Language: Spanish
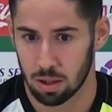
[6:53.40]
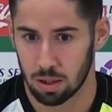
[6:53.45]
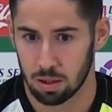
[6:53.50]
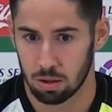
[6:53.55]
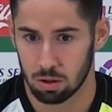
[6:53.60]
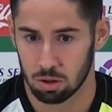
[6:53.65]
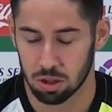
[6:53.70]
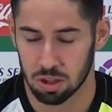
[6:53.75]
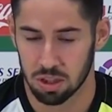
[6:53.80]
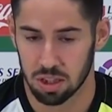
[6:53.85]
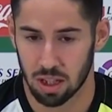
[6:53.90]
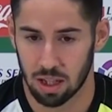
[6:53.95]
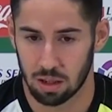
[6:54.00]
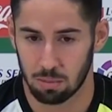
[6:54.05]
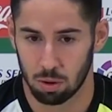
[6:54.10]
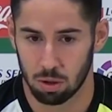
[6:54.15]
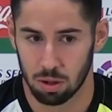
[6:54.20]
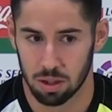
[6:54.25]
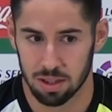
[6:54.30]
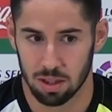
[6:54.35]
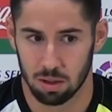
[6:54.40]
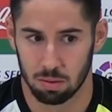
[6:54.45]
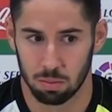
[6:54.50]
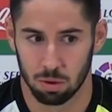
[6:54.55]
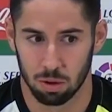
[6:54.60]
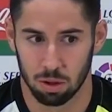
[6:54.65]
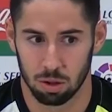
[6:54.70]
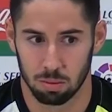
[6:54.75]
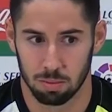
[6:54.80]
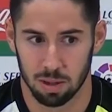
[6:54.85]
no sé si a lo mejor estar un
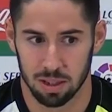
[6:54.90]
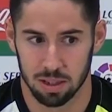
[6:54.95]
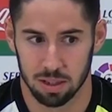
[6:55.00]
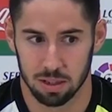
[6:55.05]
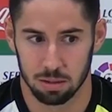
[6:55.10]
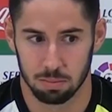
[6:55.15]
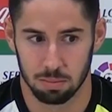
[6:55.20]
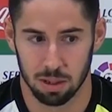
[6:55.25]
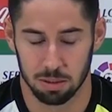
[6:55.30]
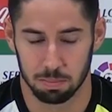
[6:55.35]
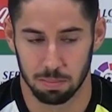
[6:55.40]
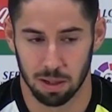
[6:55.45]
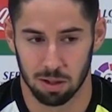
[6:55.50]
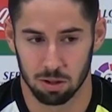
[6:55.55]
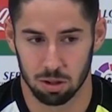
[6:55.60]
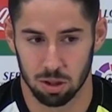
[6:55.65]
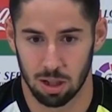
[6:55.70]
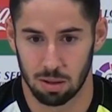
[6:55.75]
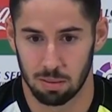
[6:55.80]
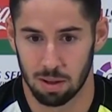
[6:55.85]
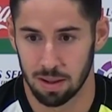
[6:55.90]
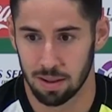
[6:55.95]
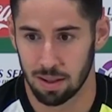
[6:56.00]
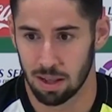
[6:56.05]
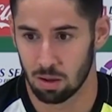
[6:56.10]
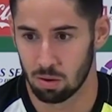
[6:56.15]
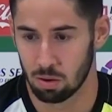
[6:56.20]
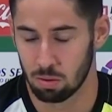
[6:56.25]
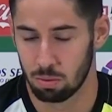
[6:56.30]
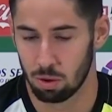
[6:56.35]
poquito más, más pegados a la
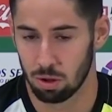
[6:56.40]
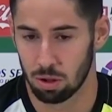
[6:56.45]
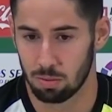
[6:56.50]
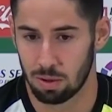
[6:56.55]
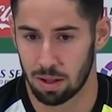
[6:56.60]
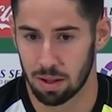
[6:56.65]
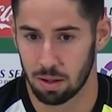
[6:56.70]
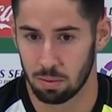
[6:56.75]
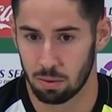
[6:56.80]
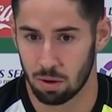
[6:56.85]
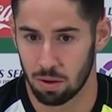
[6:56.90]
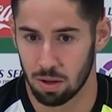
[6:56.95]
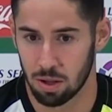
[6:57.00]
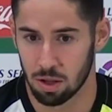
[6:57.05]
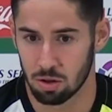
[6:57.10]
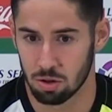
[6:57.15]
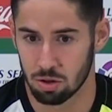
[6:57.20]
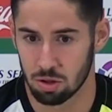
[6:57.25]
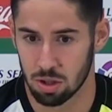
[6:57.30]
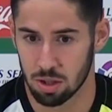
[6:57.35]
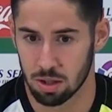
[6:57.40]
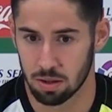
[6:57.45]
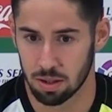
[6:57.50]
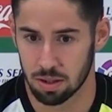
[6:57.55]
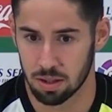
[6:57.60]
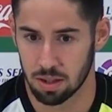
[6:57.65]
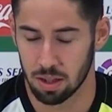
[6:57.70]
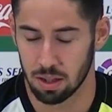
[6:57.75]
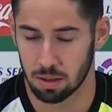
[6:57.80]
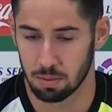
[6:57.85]
banda, con un poquito más de borde, y eso sí,
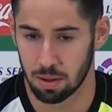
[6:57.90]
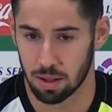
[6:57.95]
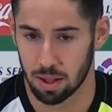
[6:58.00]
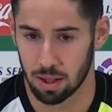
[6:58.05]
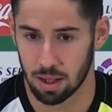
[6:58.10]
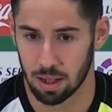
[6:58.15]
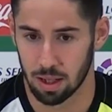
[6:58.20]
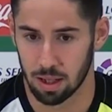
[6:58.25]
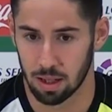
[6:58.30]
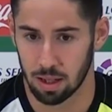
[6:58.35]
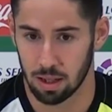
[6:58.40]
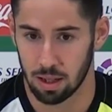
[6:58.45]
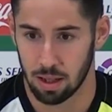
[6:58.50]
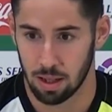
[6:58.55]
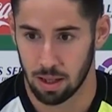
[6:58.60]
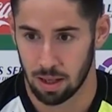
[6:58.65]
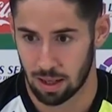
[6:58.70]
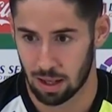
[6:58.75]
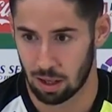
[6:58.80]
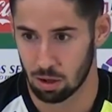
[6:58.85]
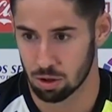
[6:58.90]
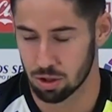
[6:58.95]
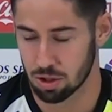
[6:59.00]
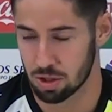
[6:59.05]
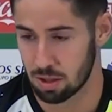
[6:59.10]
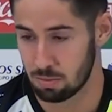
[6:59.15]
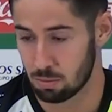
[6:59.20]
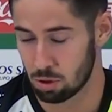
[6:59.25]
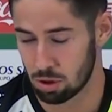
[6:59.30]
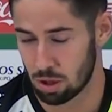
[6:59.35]
sí que es verdad que, que a los
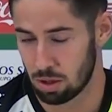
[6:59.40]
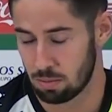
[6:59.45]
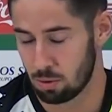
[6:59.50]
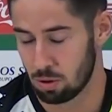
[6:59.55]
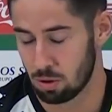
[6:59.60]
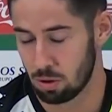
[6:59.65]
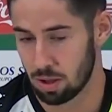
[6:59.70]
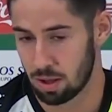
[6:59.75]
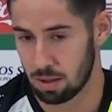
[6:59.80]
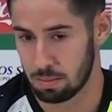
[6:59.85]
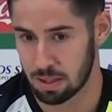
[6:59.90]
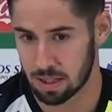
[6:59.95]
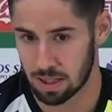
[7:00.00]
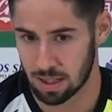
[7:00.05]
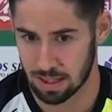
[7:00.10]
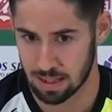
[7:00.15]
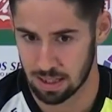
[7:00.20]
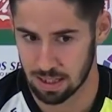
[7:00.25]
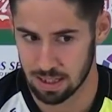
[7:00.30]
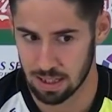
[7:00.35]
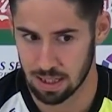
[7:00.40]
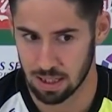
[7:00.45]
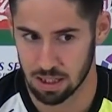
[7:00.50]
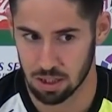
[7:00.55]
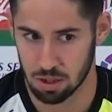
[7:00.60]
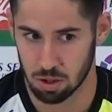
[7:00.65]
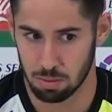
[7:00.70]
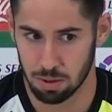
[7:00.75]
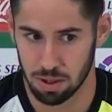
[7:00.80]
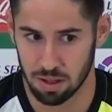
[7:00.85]
extremos, a lo mejor de mis características,
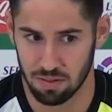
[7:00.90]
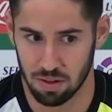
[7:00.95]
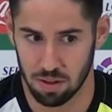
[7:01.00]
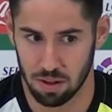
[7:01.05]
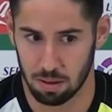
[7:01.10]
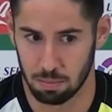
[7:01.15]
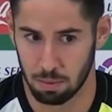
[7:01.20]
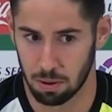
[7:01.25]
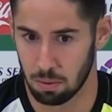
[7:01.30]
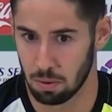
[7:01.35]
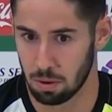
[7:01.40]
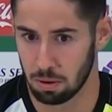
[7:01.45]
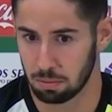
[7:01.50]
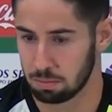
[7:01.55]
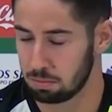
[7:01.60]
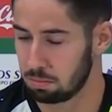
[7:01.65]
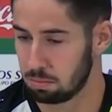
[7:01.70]
sí no beneficia, pero bueno,